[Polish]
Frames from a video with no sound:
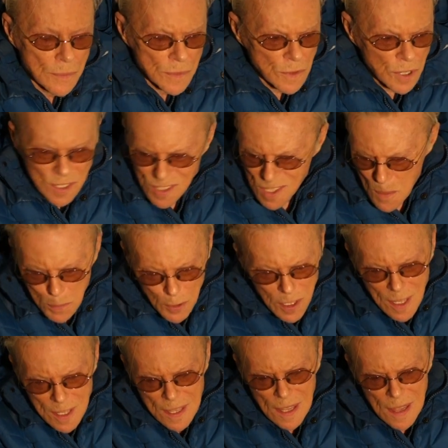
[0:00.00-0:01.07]
To jest
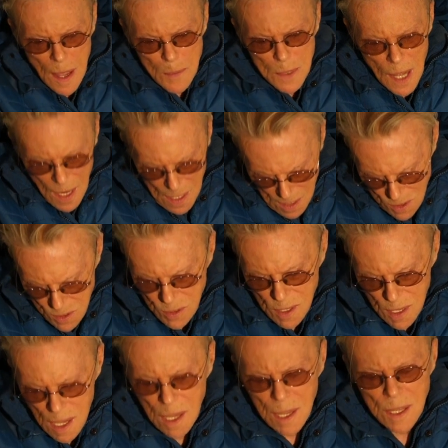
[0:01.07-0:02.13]
niepojęte dla mnie, ale to
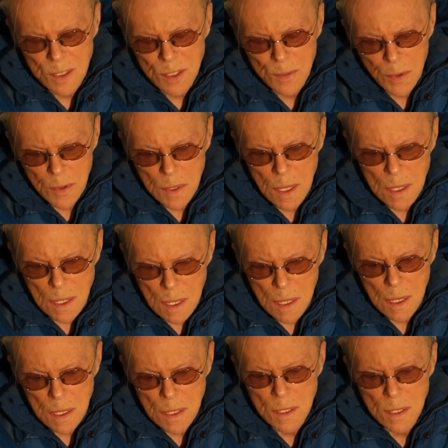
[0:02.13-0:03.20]
jest pojęte,
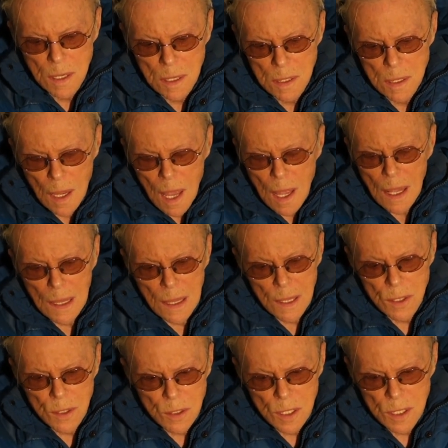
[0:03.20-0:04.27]
jest, jest.
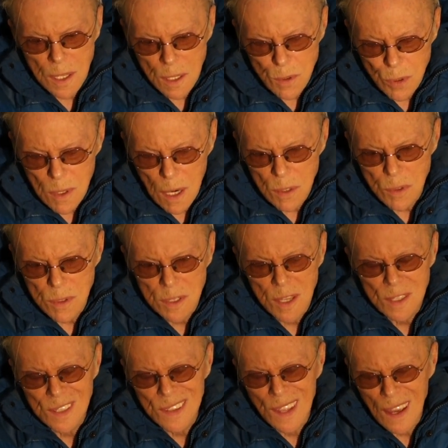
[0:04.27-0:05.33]
Dlatego, że natura ludzka
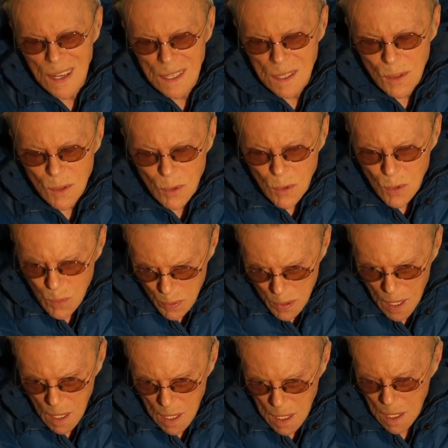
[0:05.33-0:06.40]
jest tak
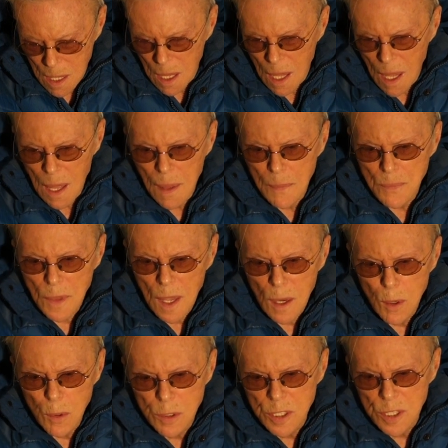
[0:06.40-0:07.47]
głupia,
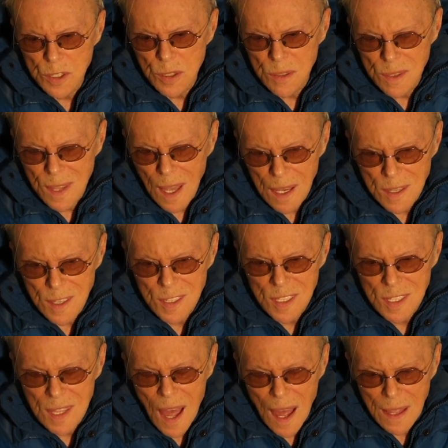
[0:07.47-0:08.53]
ludzie są tak
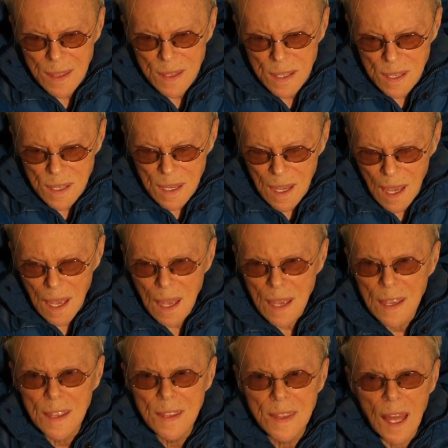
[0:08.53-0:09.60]
stadni
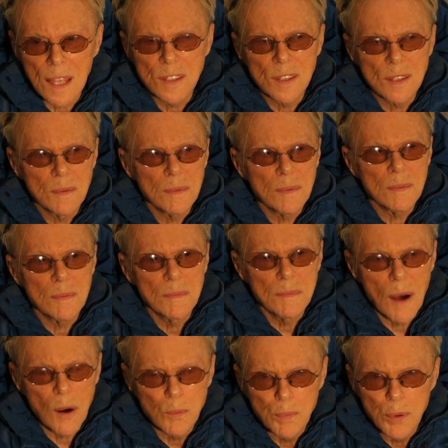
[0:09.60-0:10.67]
i tacy
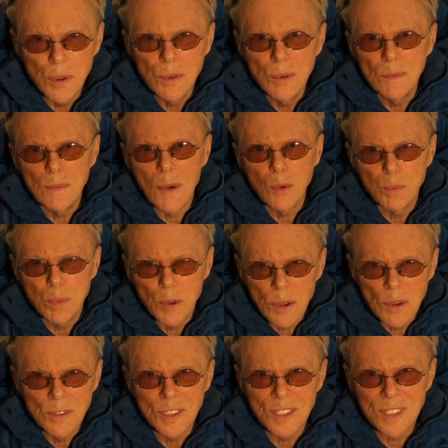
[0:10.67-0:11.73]
małpi,
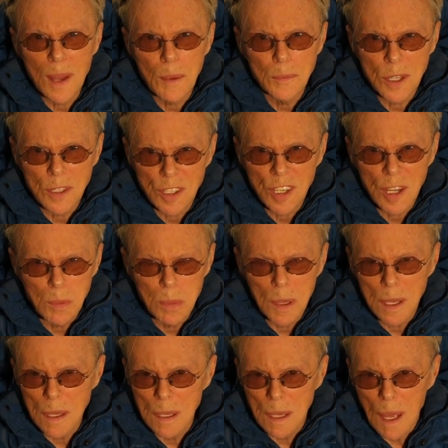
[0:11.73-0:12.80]
małpujący samych
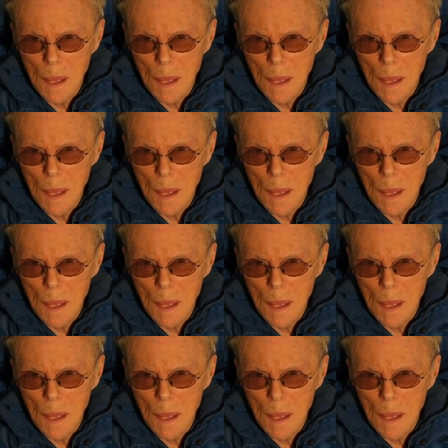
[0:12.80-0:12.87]
siebie,